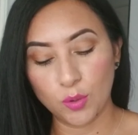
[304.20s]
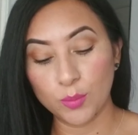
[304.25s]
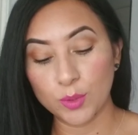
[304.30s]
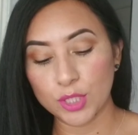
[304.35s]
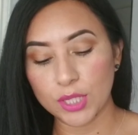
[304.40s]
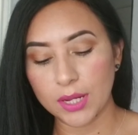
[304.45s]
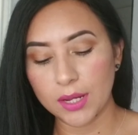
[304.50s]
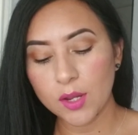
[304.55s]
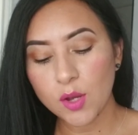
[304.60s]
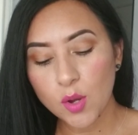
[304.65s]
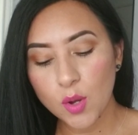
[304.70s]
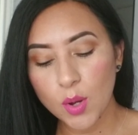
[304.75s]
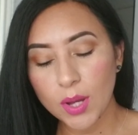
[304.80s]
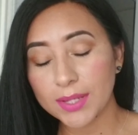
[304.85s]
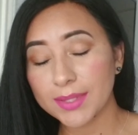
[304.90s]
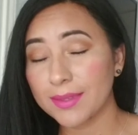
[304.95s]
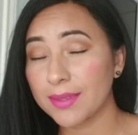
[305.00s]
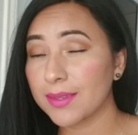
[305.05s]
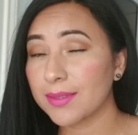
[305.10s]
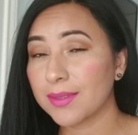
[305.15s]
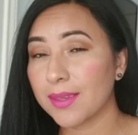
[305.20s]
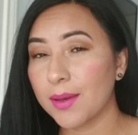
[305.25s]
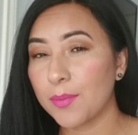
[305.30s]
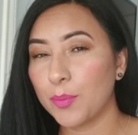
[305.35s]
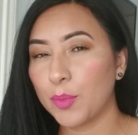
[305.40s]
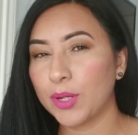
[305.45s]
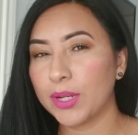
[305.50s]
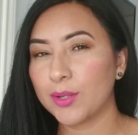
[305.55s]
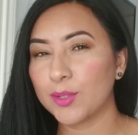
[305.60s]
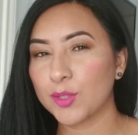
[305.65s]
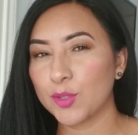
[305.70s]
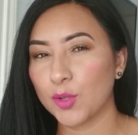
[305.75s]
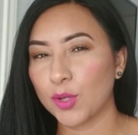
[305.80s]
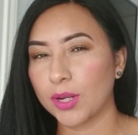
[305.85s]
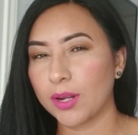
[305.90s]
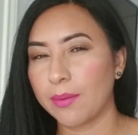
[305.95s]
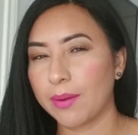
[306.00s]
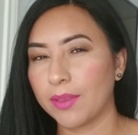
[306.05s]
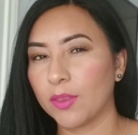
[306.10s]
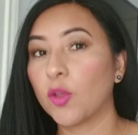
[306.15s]
cómo salió, así es que pues lo estoy
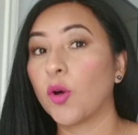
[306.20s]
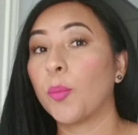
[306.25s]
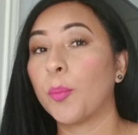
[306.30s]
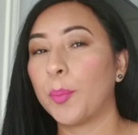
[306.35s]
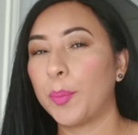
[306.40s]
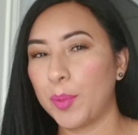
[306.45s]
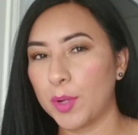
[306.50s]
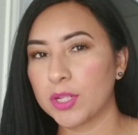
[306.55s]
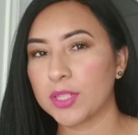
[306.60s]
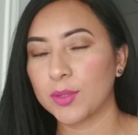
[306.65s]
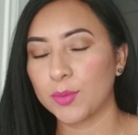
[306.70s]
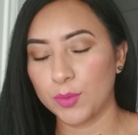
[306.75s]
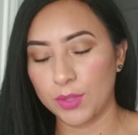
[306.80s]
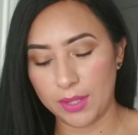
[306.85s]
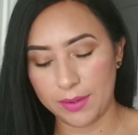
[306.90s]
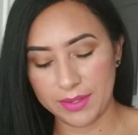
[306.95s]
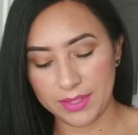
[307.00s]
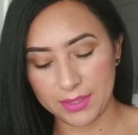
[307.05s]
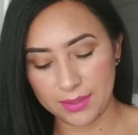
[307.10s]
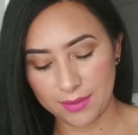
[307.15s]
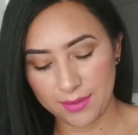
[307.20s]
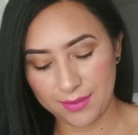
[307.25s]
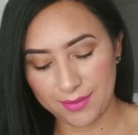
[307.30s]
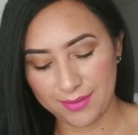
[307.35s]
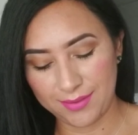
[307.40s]
grabando por segunda vez.